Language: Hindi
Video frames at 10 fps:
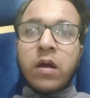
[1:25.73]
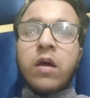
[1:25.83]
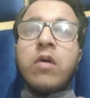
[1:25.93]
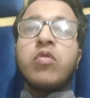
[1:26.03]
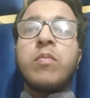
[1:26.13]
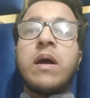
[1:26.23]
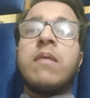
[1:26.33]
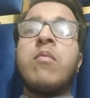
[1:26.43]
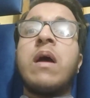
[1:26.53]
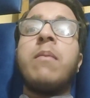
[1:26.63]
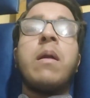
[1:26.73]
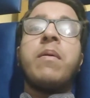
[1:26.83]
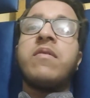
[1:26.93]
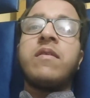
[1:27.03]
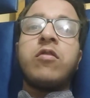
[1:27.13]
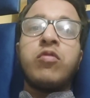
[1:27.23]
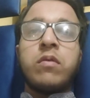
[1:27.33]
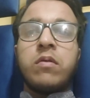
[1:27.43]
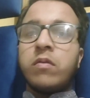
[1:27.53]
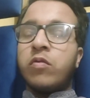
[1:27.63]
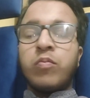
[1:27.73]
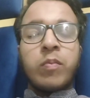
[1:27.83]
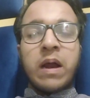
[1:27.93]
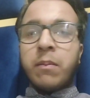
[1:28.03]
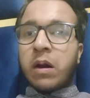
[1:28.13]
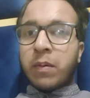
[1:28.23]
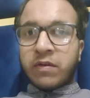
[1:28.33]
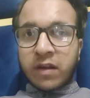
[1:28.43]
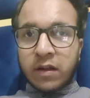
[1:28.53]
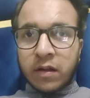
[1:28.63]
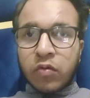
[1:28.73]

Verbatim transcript: तो बाकी मोबाइल हमारे पास नहीं मोबाइल हमारे पास नहीं था